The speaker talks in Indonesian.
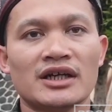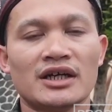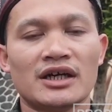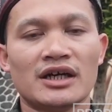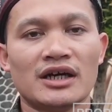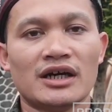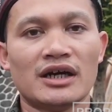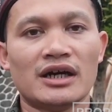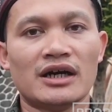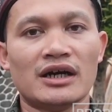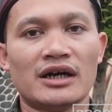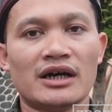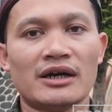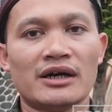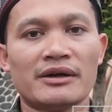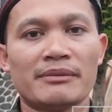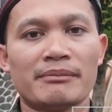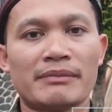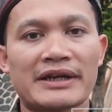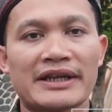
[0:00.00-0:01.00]
uh,
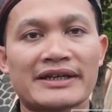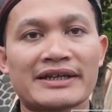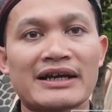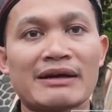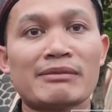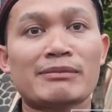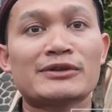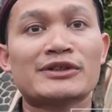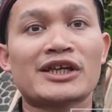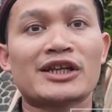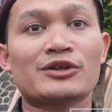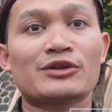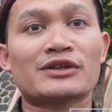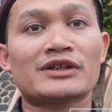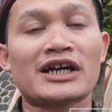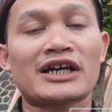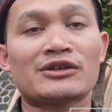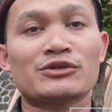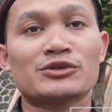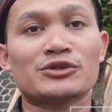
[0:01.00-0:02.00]
mereka
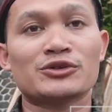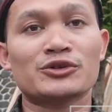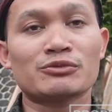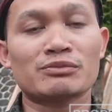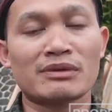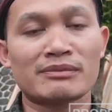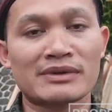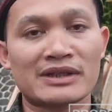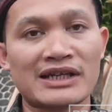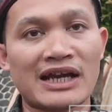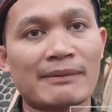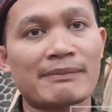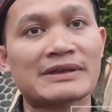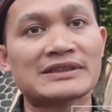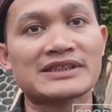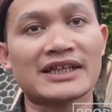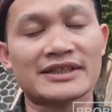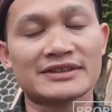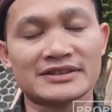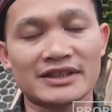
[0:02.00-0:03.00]
menyalurkan untuk memilih apa
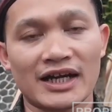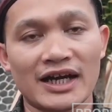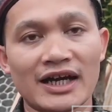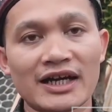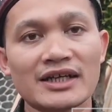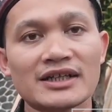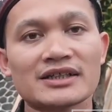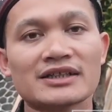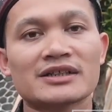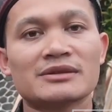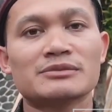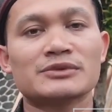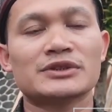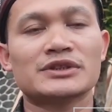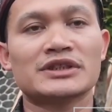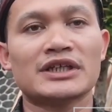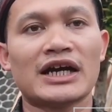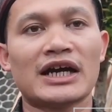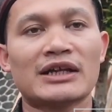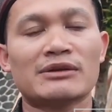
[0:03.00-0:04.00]
saja
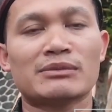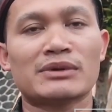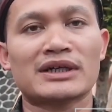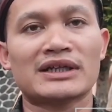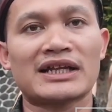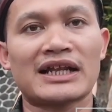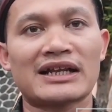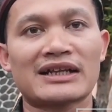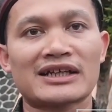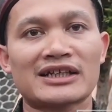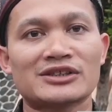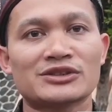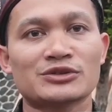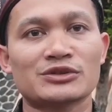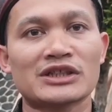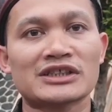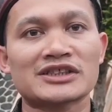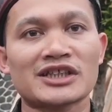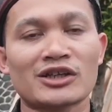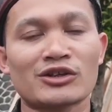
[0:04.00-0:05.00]
kemudian mengenalkan
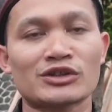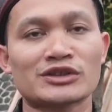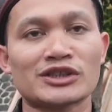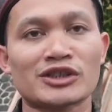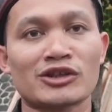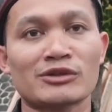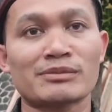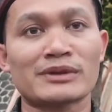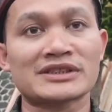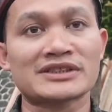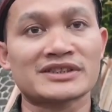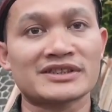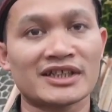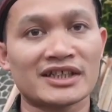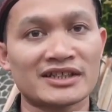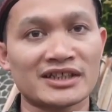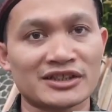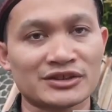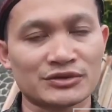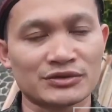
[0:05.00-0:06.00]
juga calon-calon presiden
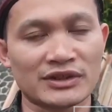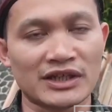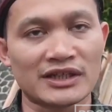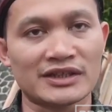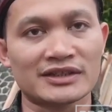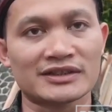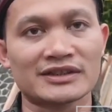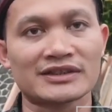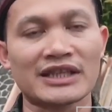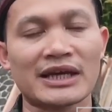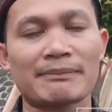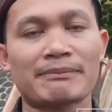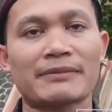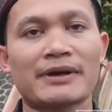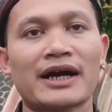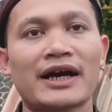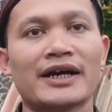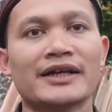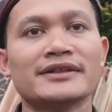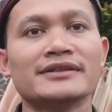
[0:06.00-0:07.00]
yang sudah
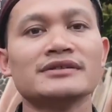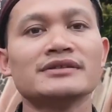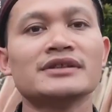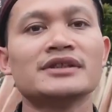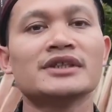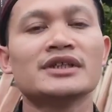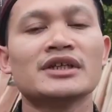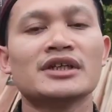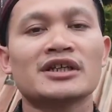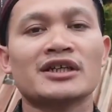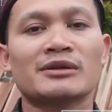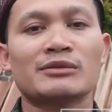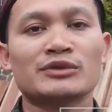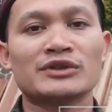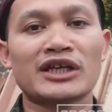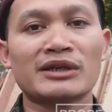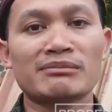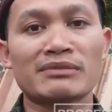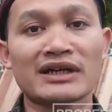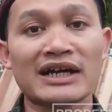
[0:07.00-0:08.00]
ditetapkan
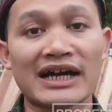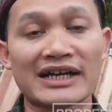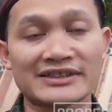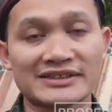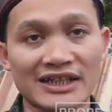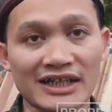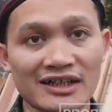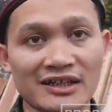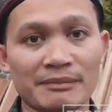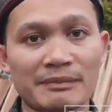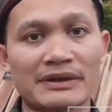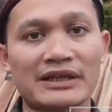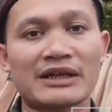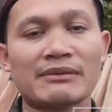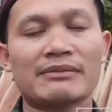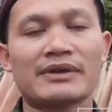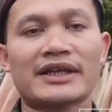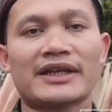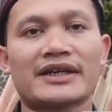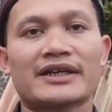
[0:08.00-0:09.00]
kemudian mengajak kepada
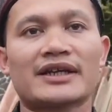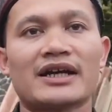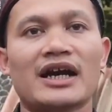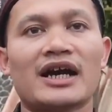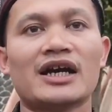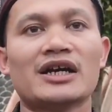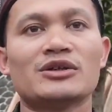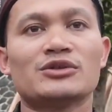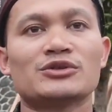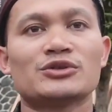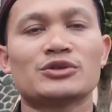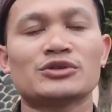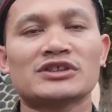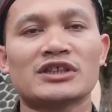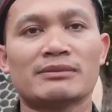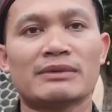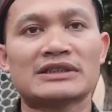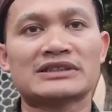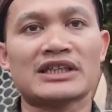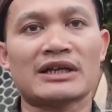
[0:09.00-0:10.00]
mereka untuk
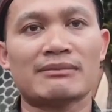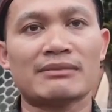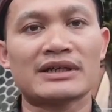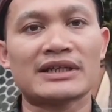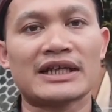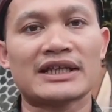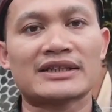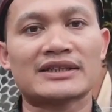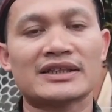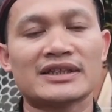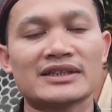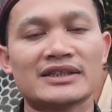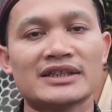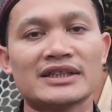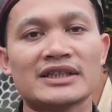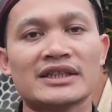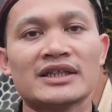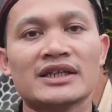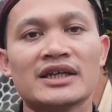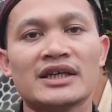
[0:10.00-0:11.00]
sama-sama nanti di
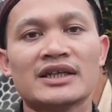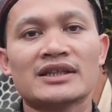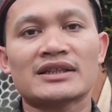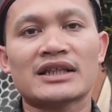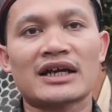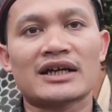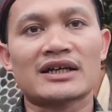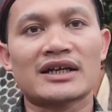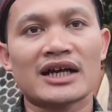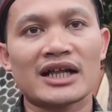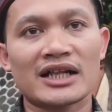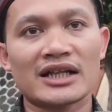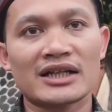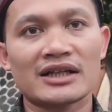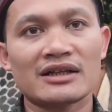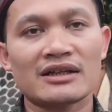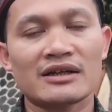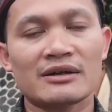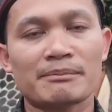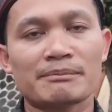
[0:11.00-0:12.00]
tanggal
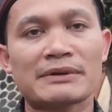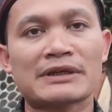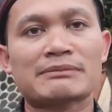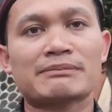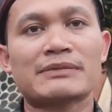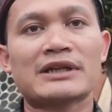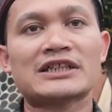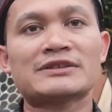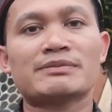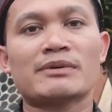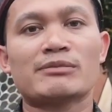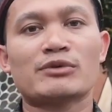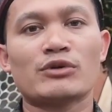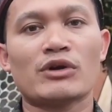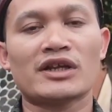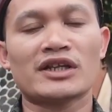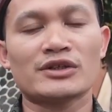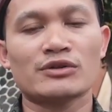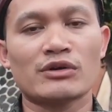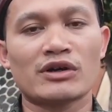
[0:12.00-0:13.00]
14
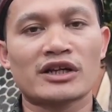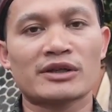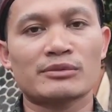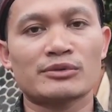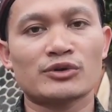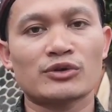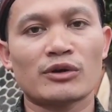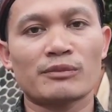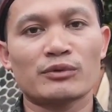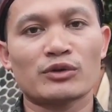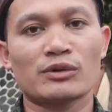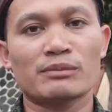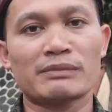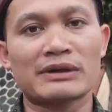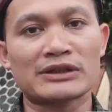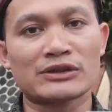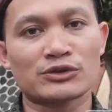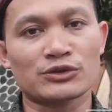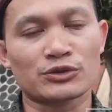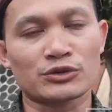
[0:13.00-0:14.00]
Februari
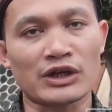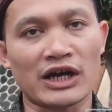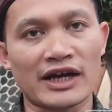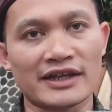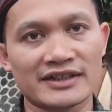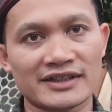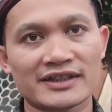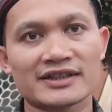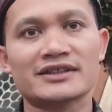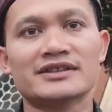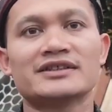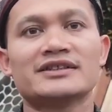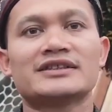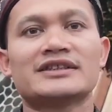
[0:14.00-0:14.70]
2024 untuk hadir ke